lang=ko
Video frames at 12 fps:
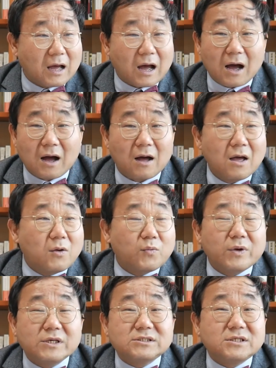아
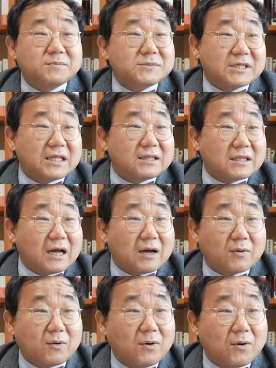위즈덤
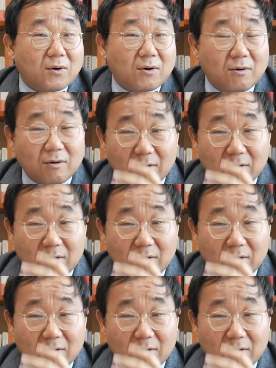센터하고 네.